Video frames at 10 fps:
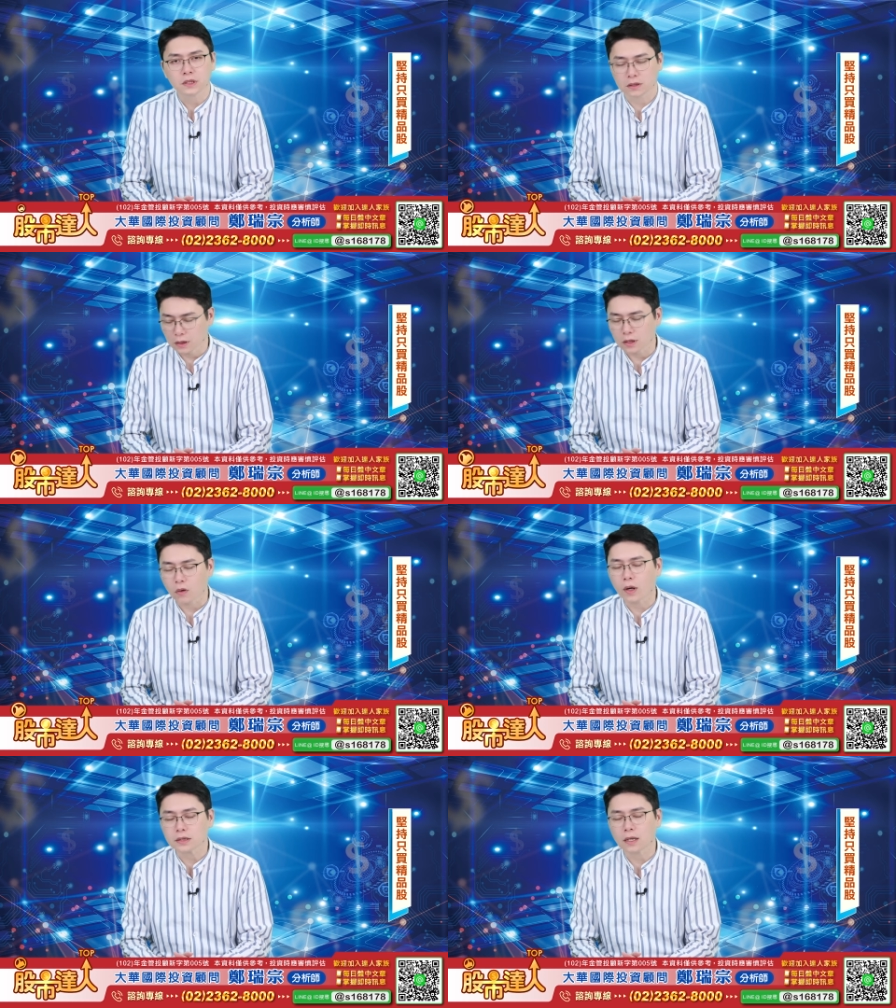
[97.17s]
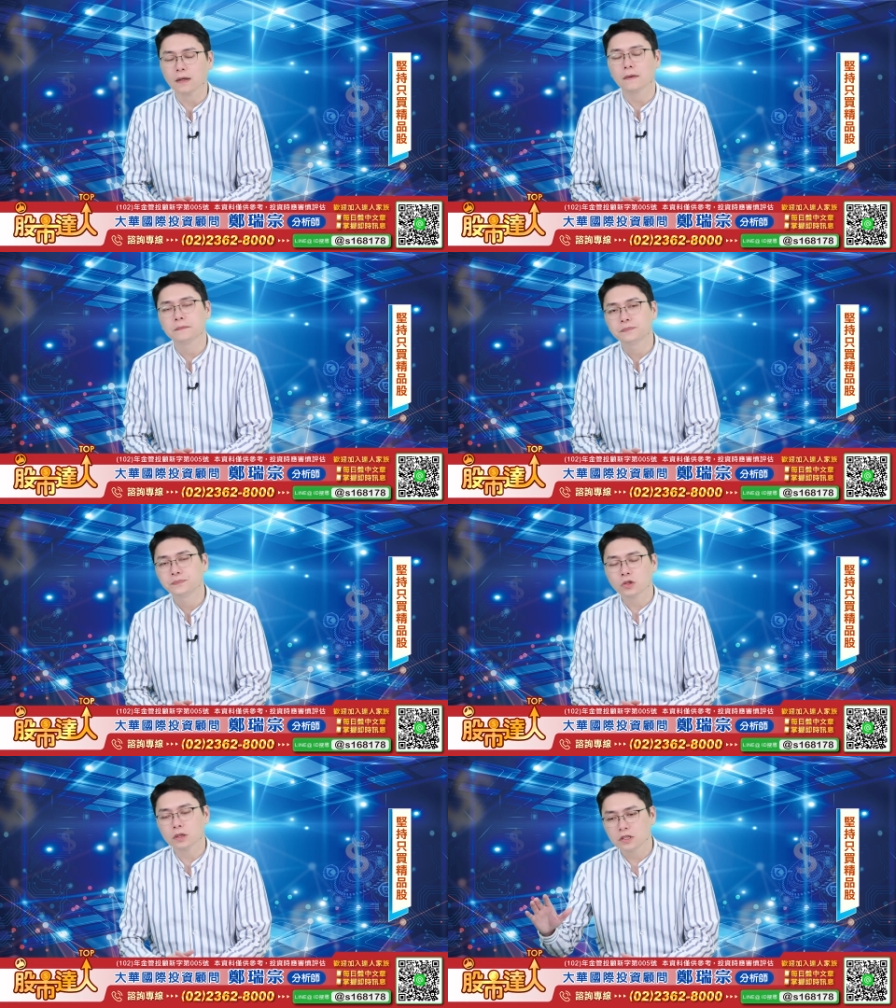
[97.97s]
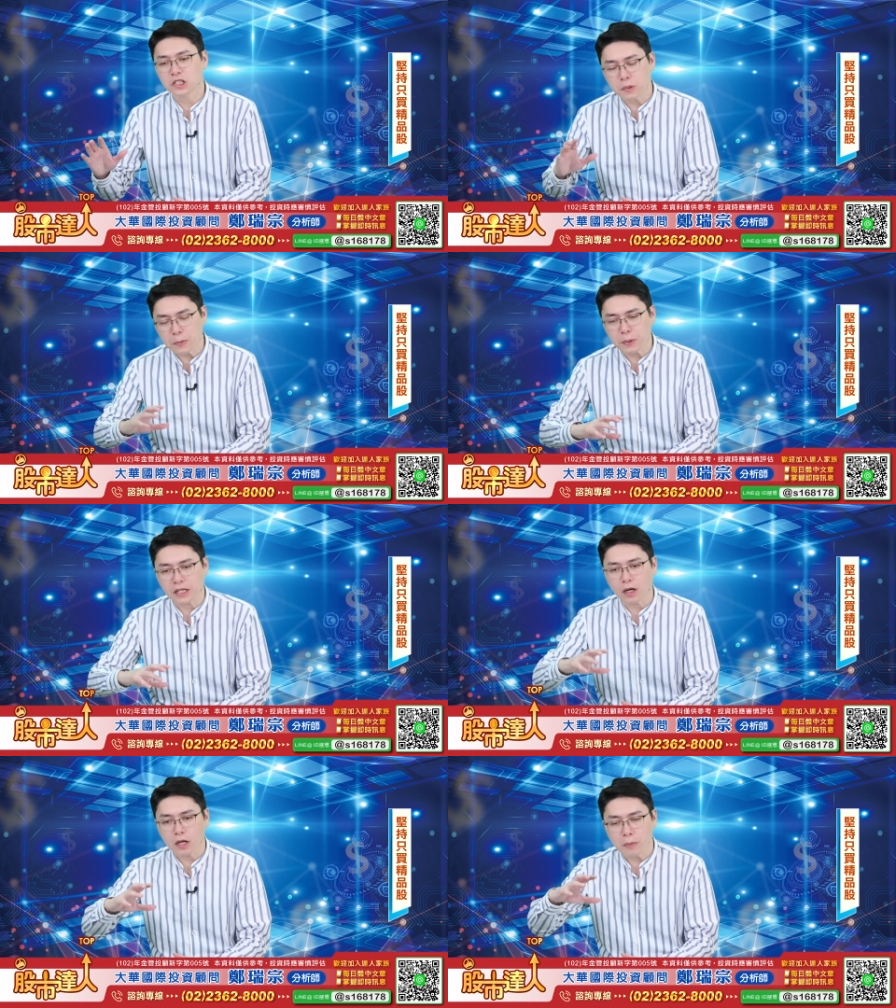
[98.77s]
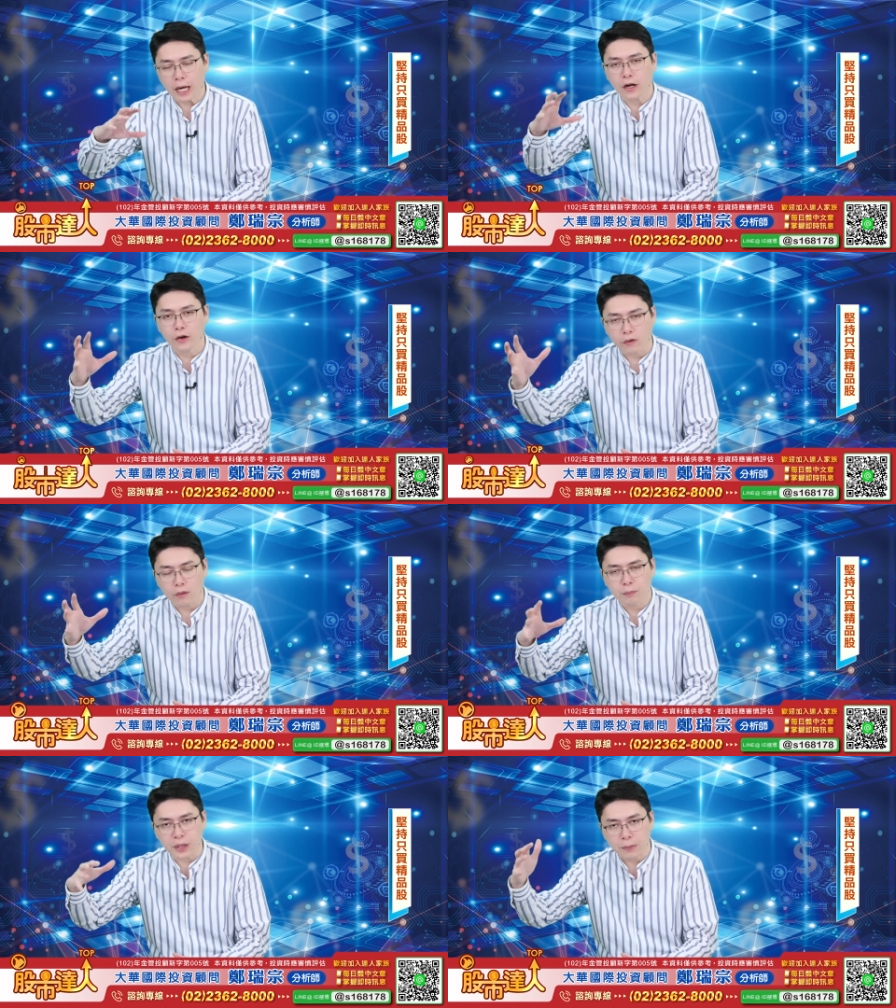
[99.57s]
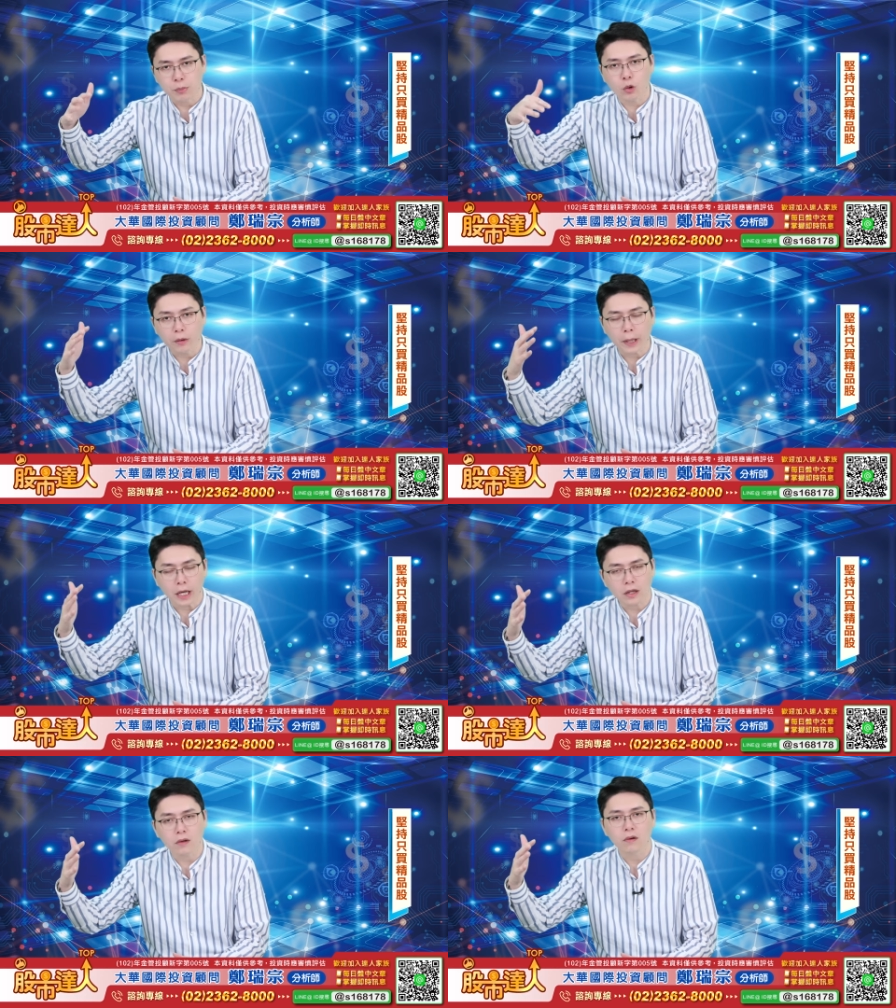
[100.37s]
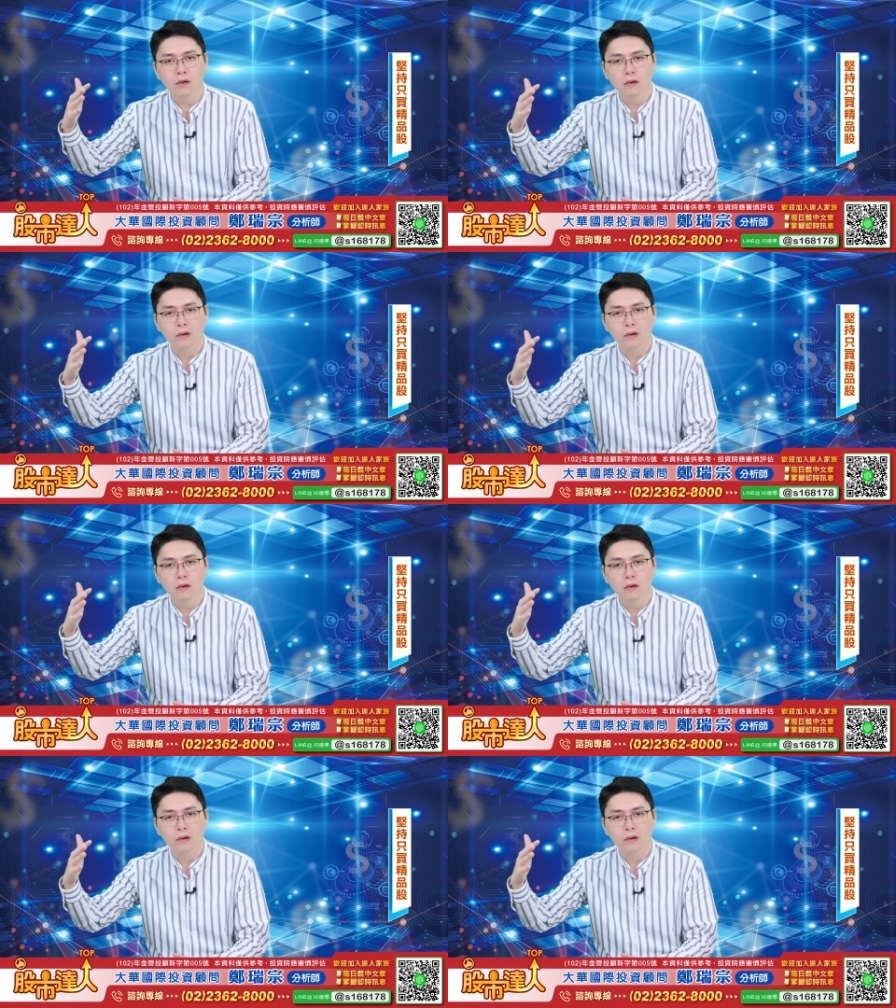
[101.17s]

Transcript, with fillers: 真的很夸张啊！所以日币贬到一百六十，贬破一百六十。